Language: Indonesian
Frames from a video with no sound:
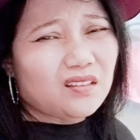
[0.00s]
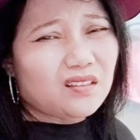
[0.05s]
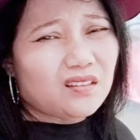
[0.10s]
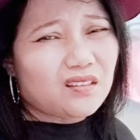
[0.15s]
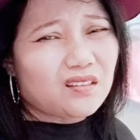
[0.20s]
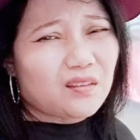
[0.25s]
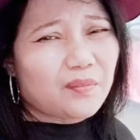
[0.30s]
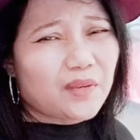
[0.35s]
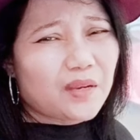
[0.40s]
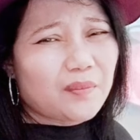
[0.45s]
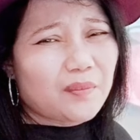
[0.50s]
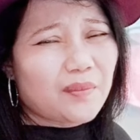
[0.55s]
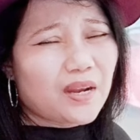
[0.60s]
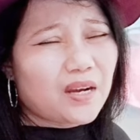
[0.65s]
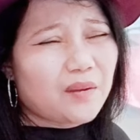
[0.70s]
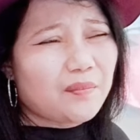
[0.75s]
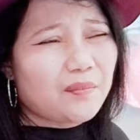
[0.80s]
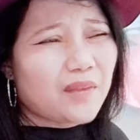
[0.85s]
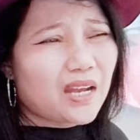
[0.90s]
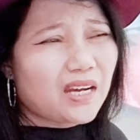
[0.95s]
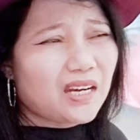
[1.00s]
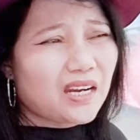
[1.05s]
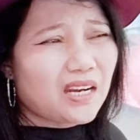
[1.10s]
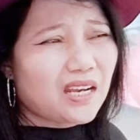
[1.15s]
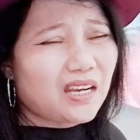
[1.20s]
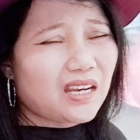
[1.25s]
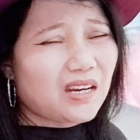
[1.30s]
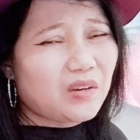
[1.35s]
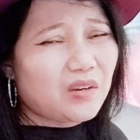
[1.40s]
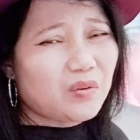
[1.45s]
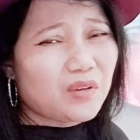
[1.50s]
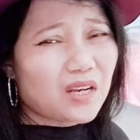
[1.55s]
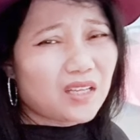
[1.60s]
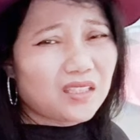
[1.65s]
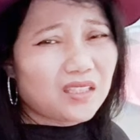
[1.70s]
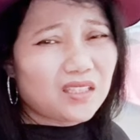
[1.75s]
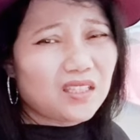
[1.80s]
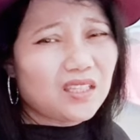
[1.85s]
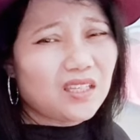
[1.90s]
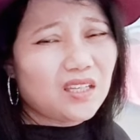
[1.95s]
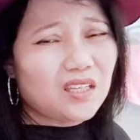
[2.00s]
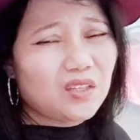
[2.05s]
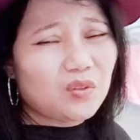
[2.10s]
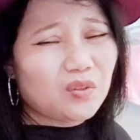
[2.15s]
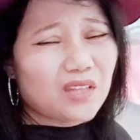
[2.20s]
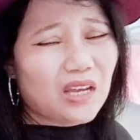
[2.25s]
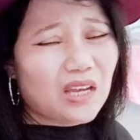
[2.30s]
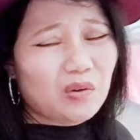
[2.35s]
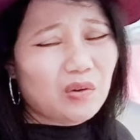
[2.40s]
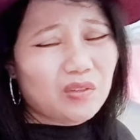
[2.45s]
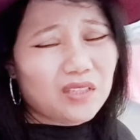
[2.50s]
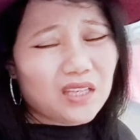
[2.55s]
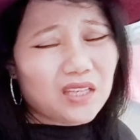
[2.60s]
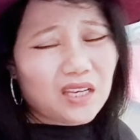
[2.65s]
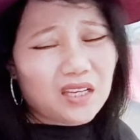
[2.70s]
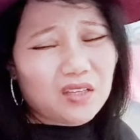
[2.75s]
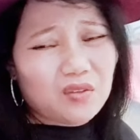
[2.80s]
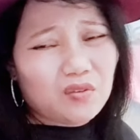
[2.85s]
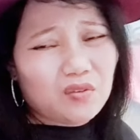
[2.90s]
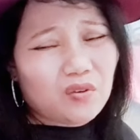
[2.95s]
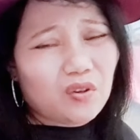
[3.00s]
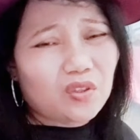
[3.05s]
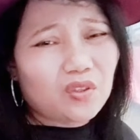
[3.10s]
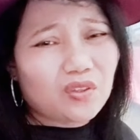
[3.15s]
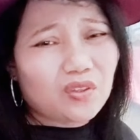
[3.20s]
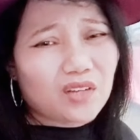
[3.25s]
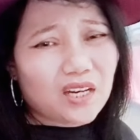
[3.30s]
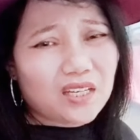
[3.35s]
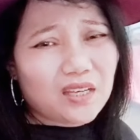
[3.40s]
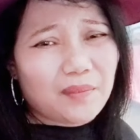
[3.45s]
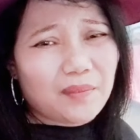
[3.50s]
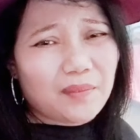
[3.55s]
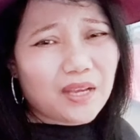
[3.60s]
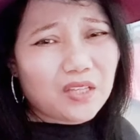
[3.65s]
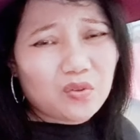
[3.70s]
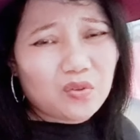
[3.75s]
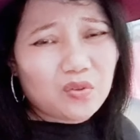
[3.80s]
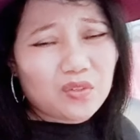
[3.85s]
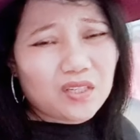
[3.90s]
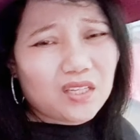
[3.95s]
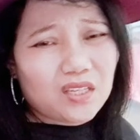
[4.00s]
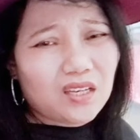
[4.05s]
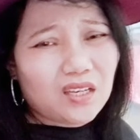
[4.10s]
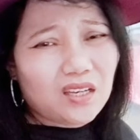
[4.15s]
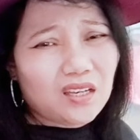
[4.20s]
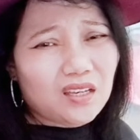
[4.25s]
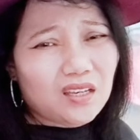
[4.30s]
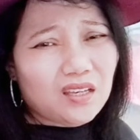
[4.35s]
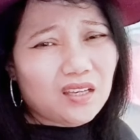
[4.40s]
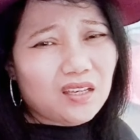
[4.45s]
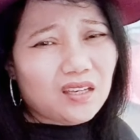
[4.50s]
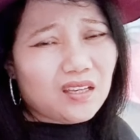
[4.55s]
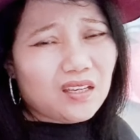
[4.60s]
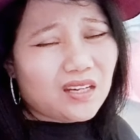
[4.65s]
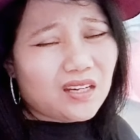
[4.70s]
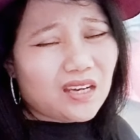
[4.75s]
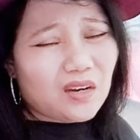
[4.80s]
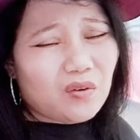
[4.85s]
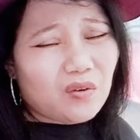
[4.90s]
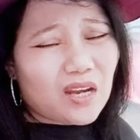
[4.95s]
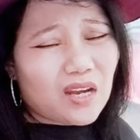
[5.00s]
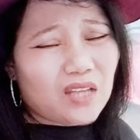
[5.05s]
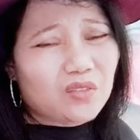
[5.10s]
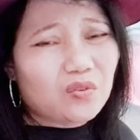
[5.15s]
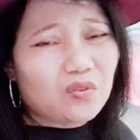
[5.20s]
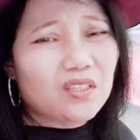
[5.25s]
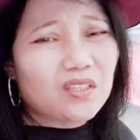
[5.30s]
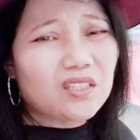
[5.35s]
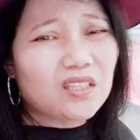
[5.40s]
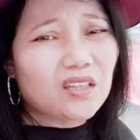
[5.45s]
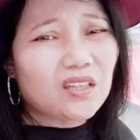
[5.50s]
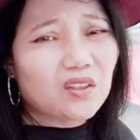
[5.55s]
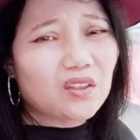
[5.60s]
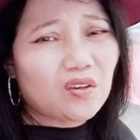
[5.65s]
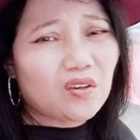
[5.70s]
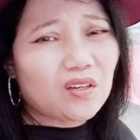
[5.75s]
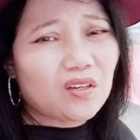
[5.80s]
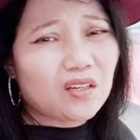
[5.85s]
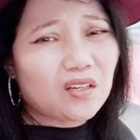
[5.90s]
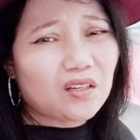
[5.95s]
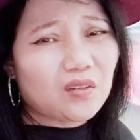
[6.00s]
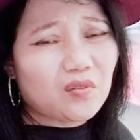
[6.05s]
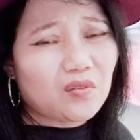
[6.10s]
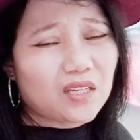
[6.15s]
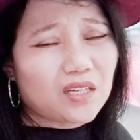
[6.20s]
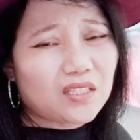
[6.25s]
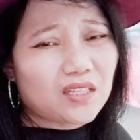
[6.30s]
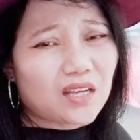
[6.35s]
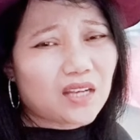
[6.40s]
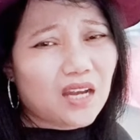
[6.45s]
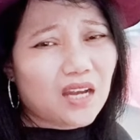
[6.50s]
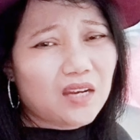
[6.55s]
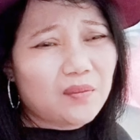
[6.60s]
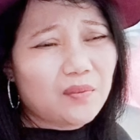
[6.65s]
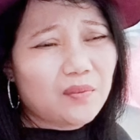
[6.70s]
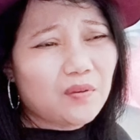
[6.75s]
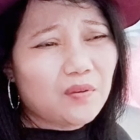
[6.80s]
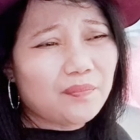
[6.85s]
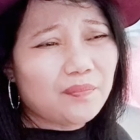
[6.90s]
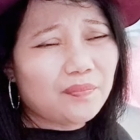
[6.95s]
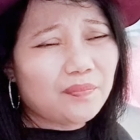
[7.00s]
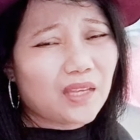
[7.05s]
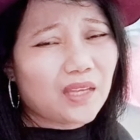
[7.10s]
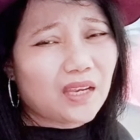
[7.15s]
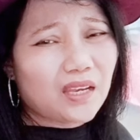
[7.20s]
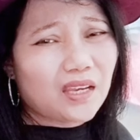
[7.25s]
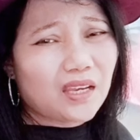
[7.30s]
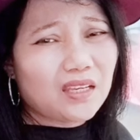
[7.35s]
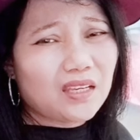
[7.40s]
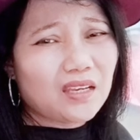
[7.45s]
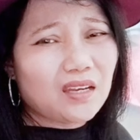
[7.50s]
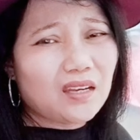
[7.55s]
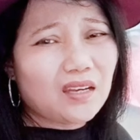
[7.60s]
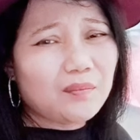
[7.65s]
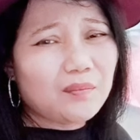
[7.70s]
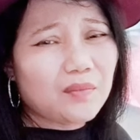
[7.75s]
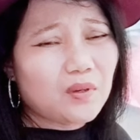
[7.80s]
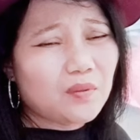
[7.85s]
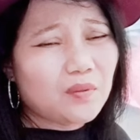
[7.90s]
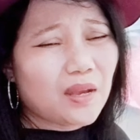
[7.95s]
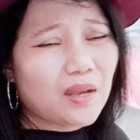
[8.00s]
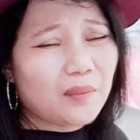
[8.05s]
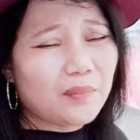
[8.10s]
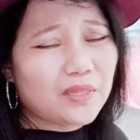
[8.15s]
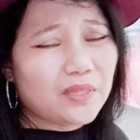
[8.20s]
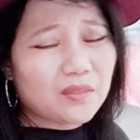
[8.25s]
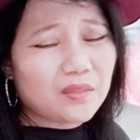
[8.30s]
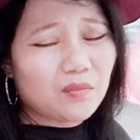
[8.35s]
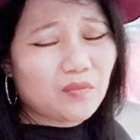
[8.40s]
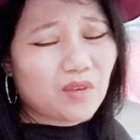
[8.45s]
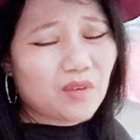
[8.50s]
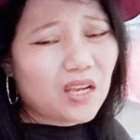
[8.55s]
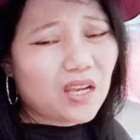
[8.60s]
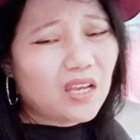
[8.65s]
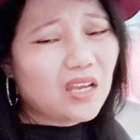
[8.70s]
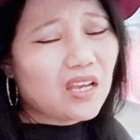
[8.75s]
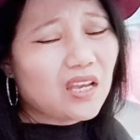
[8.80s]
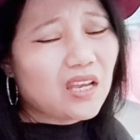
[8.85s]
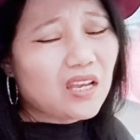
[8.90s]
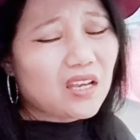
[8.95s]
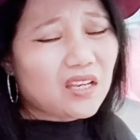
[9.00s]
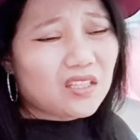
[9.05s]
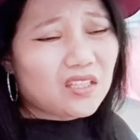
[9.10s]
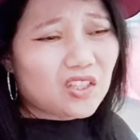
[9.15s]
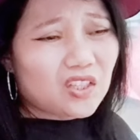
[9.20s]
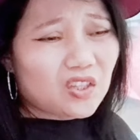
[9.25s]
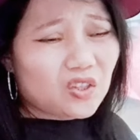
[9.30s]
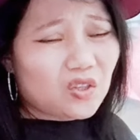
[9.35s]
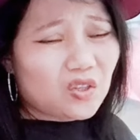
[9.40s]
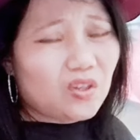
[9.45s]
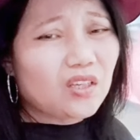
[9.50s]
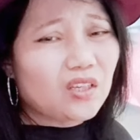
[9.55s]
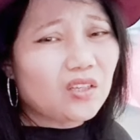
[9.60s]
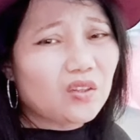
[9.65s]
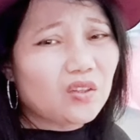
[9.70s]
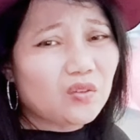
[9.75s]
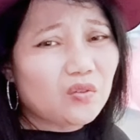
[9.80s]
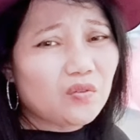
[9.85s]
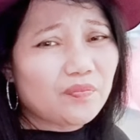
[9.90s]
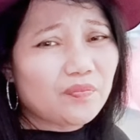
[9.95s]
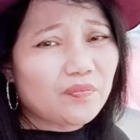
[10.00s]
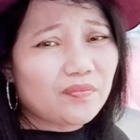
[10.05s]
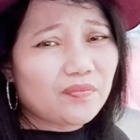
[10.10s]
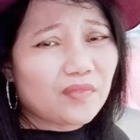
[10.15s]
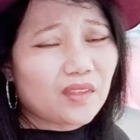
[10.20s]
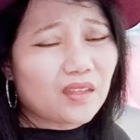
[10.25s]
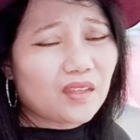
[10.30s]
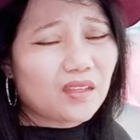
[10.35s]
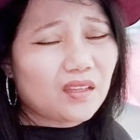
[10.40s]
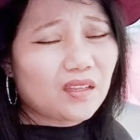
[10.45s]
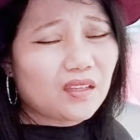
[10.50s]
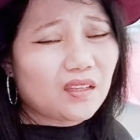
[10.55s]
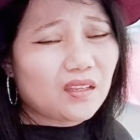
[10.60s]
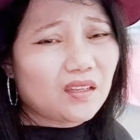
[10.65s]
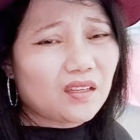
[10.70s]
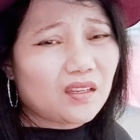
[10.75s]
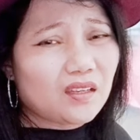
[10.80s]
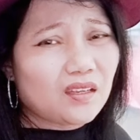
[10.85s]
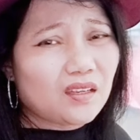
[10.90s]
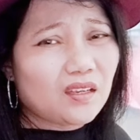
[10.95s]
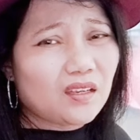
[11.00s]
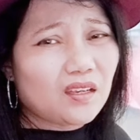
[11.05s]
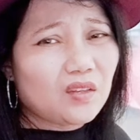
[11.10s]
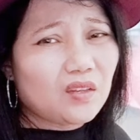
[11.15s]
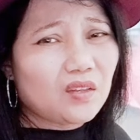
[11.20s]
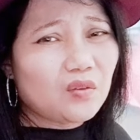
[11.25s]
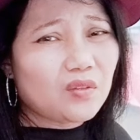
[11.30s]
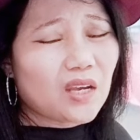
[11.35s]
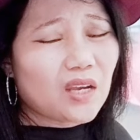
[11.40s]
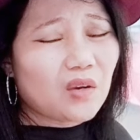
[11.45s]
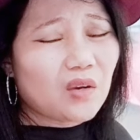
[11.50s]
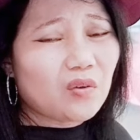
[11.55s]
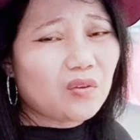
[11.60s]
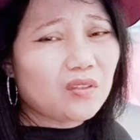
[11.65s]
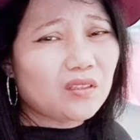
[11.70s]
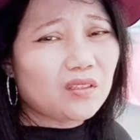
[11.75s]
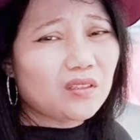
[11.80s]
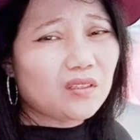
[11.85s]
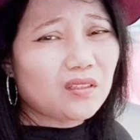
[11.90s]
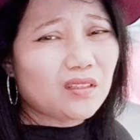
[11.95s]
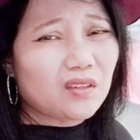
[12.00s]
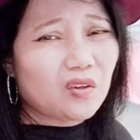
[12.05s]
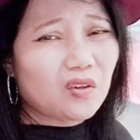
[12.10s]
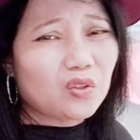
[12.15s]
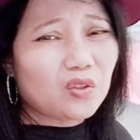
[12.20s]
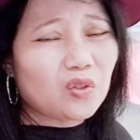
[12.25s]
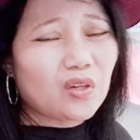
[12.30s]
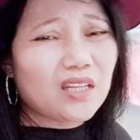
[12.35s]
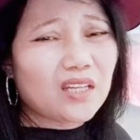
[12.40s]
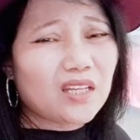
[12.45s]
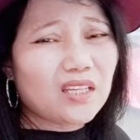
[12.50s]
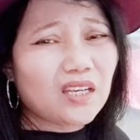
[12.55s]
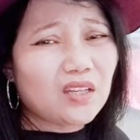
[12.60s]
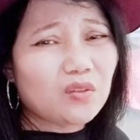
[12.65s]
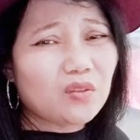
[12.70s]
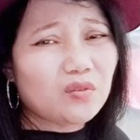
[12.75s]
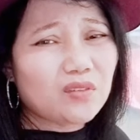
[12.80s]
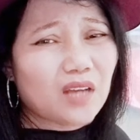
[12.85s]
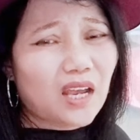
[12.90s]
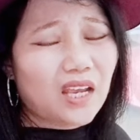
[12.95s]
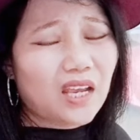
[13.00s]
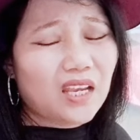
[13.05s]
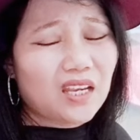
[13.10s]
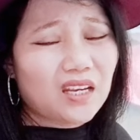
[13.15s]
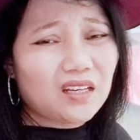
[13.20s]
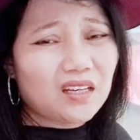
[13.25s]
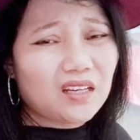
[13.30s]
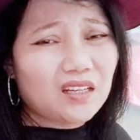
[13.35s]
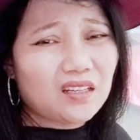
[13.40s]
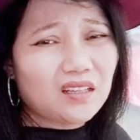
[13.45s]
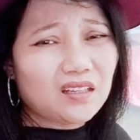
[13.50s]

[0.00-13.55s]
sampai kemana-mana kalau orang sini gitu takutnya itu kotorannya masuk di kalau langsung disentor ya keluar sekali belum belum habis semua sentor itu itu takut kotorannya itu naik ke